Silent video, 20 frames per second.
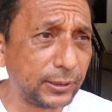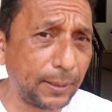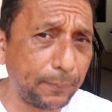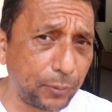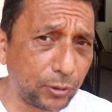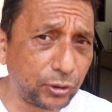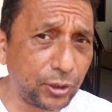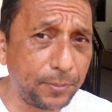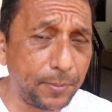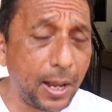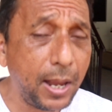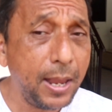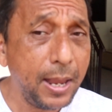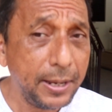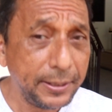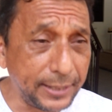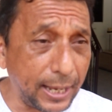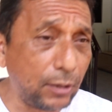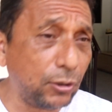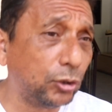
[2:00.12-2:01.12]
se aproxima.
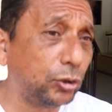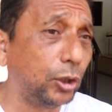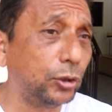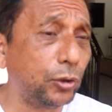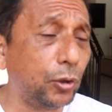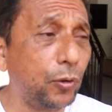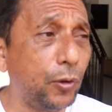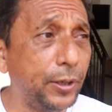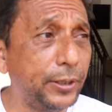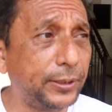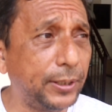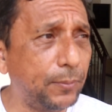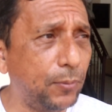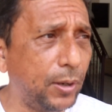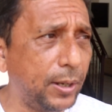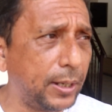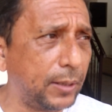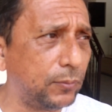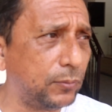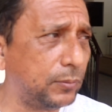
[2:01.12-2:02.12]
Ya nosotros nos
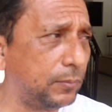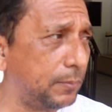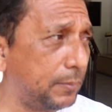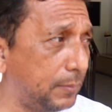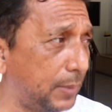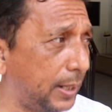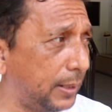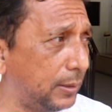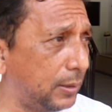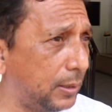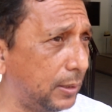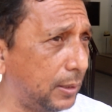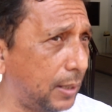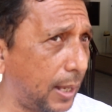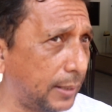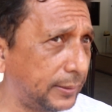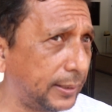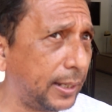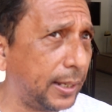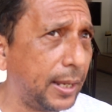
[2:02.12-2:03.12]
hicimos en,
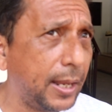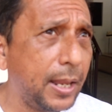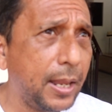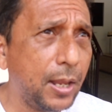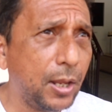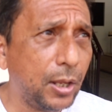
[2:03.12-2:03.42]
hace